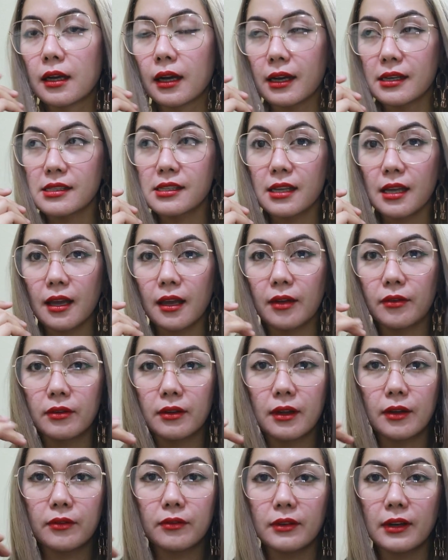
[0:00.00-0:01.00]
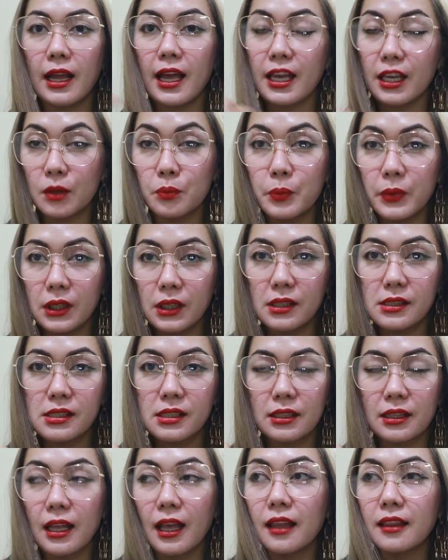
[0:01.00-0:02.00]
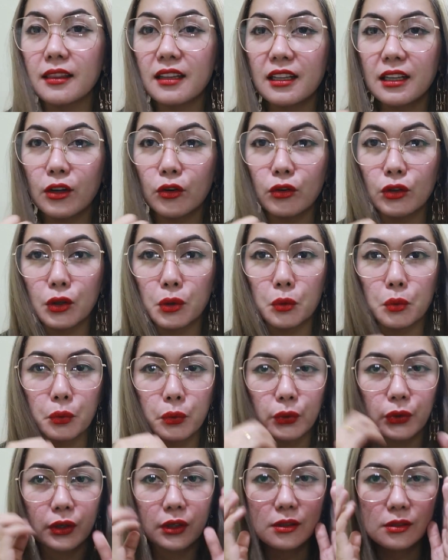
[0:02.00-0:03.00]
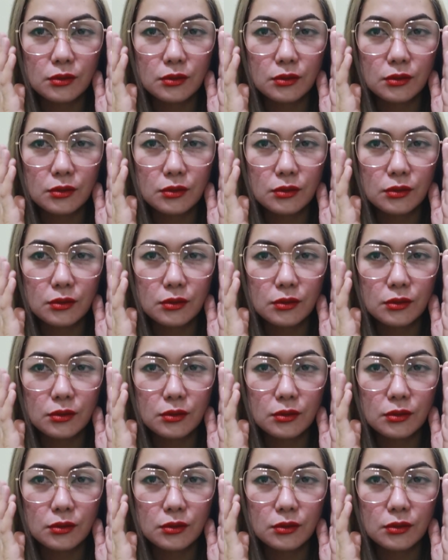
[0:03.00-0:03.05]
Kasi, like me, sa dental ako nag-work.